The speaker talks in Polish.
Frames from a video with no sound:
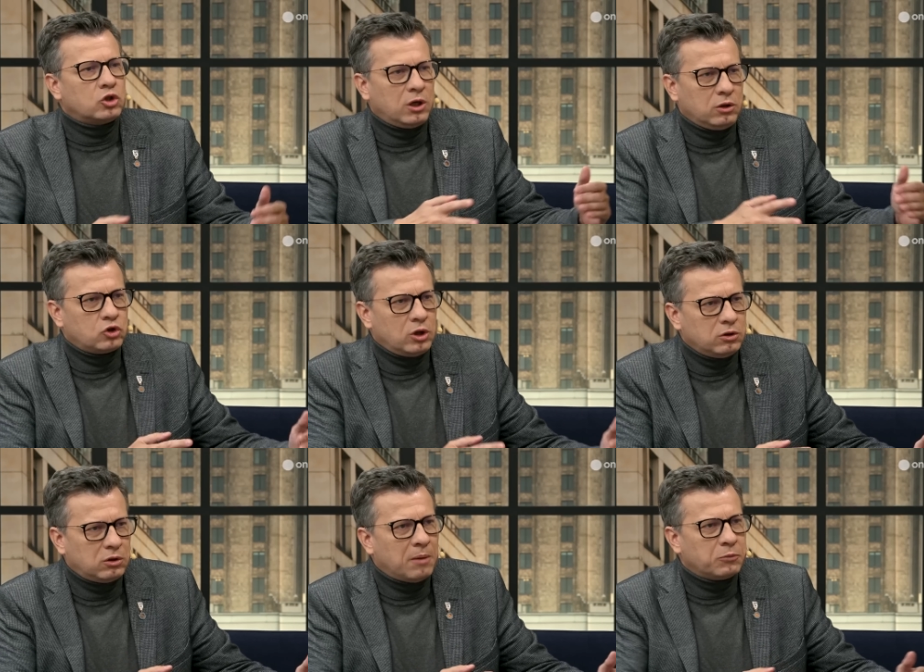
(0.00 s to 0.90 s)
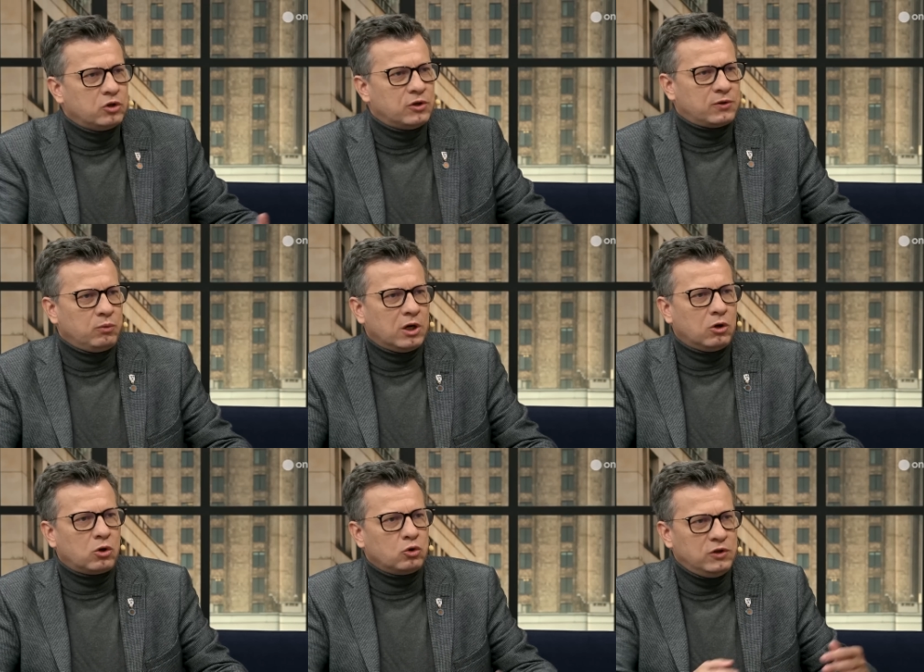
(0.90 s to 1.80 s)
że, że tam, gdzie są
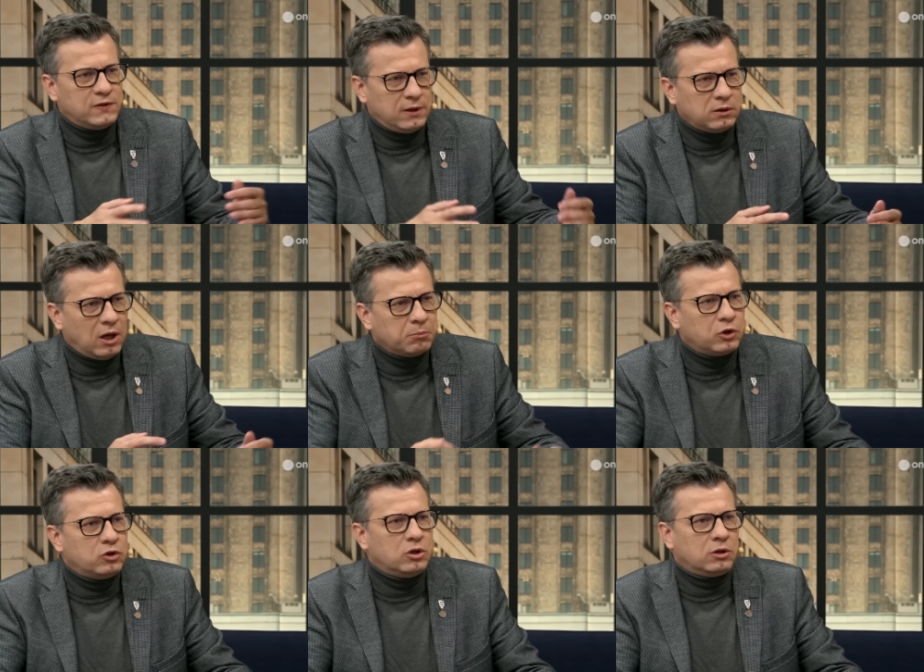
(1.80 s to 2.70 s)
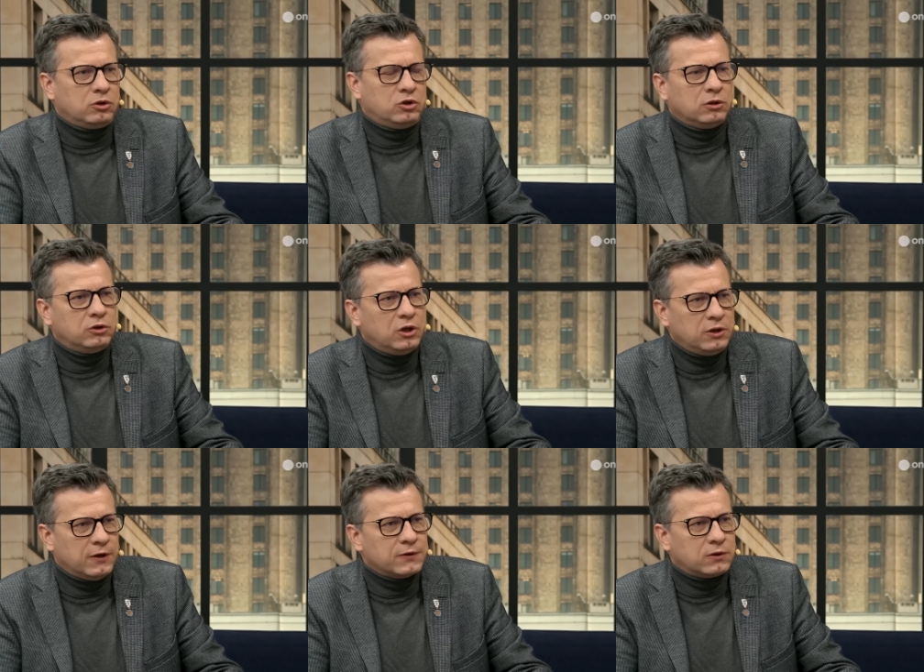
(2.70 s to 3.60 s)
jego rodzice, tam, gdzie, gdzie, gdzie
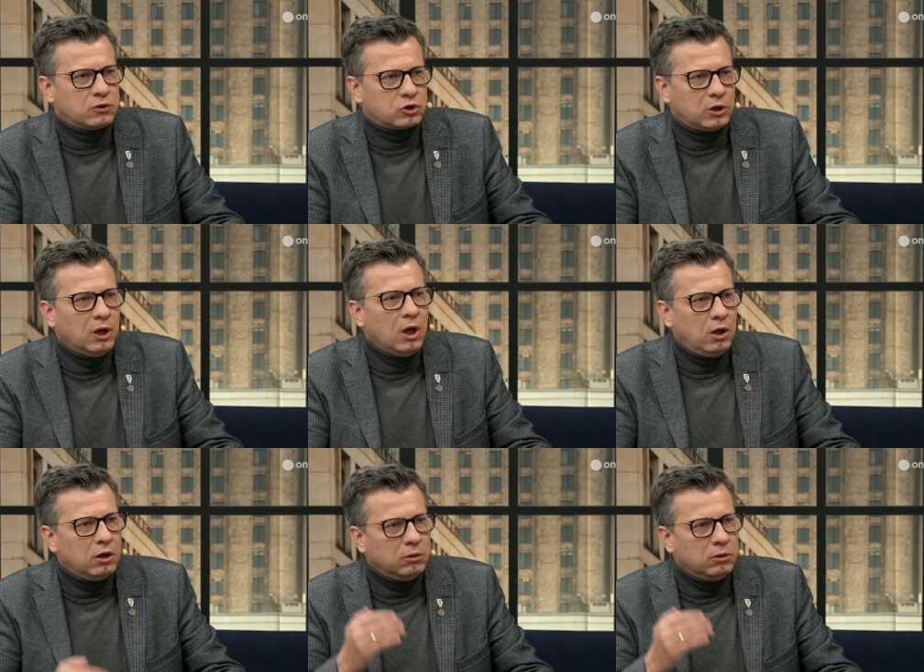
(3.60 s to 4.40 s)
jest, że e,